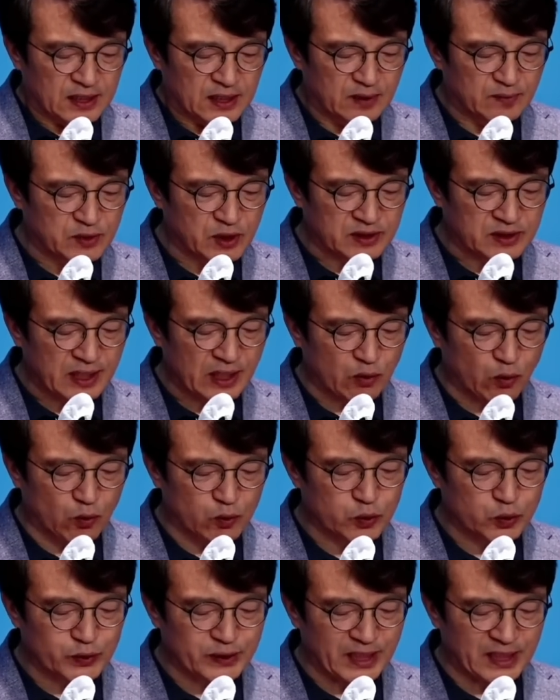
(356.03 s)
김성태
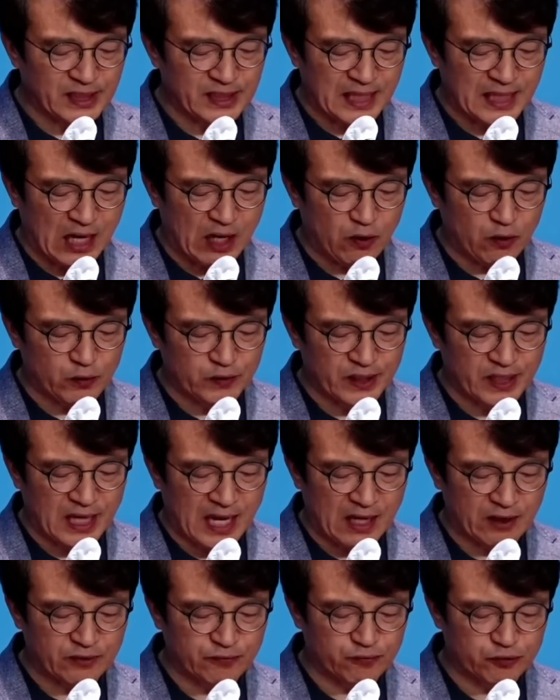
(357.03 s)
공수장이 나오기
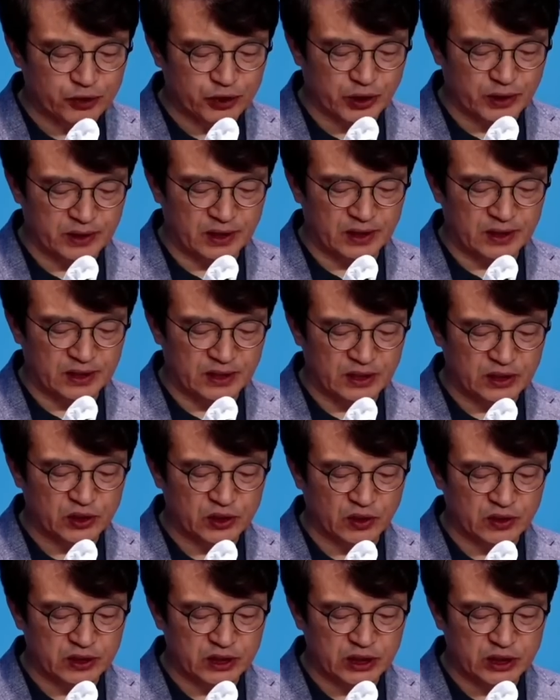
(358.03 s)
하루 전인
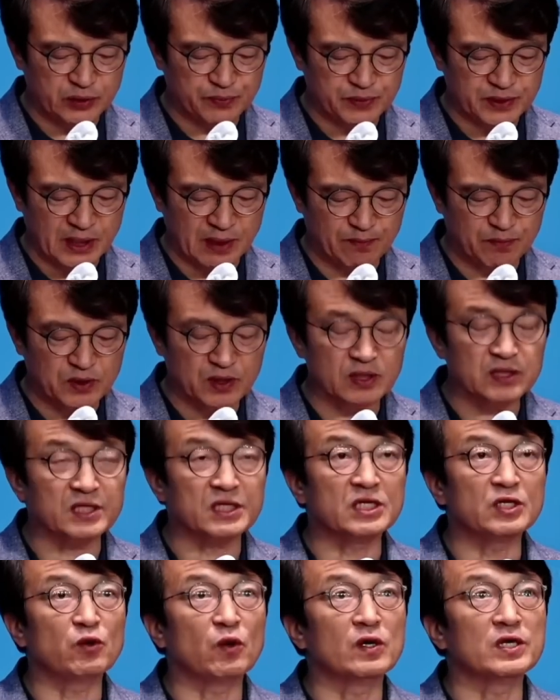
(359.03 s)
2023년
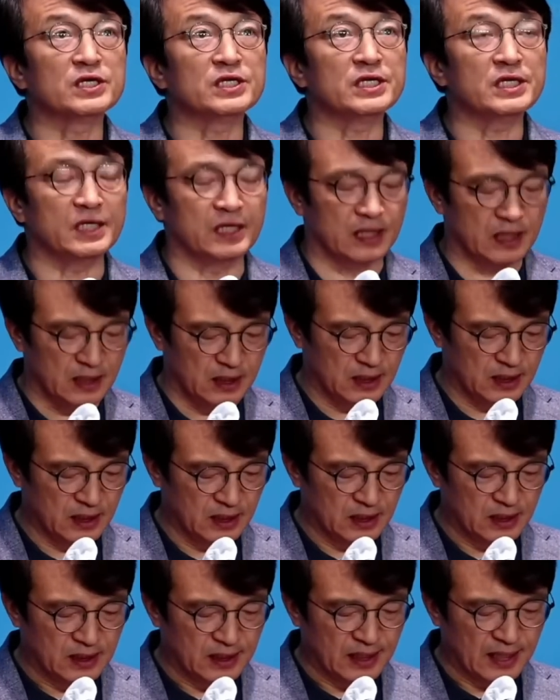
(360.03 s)
2월 2일
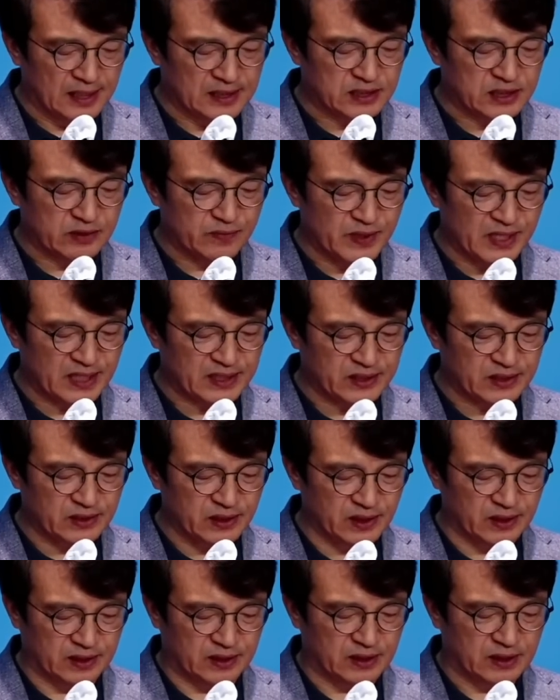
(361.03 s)

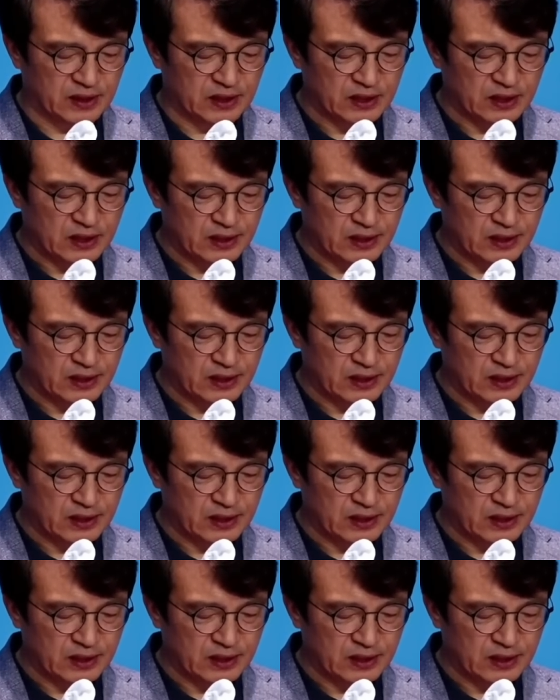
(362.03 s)
SBS는